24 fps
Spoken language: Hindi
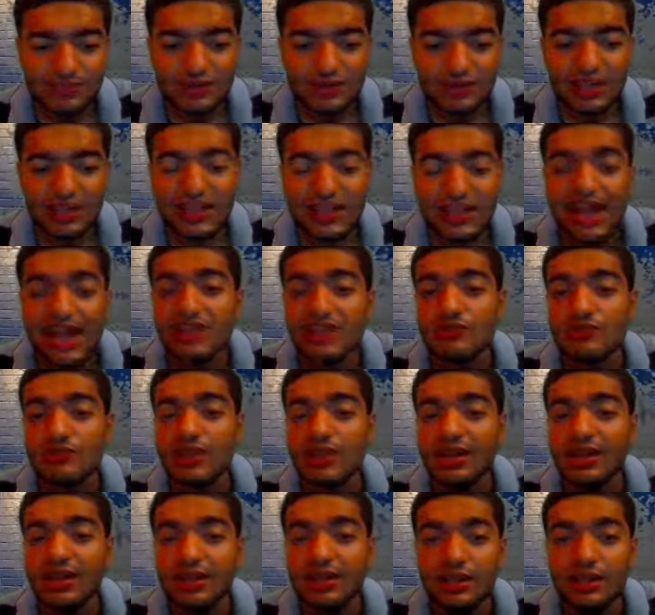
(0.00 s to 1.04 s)
तो दैट्स
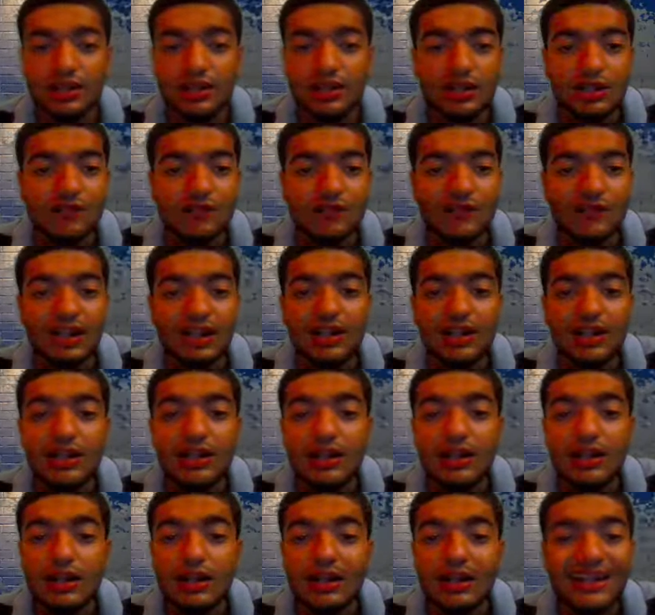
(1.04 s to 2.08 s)
वाई डिपेंड
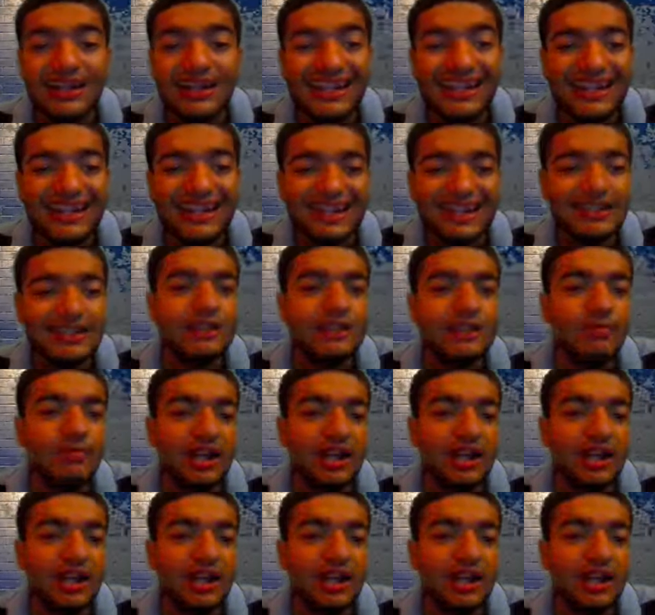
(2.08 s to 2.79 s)
नहीं कर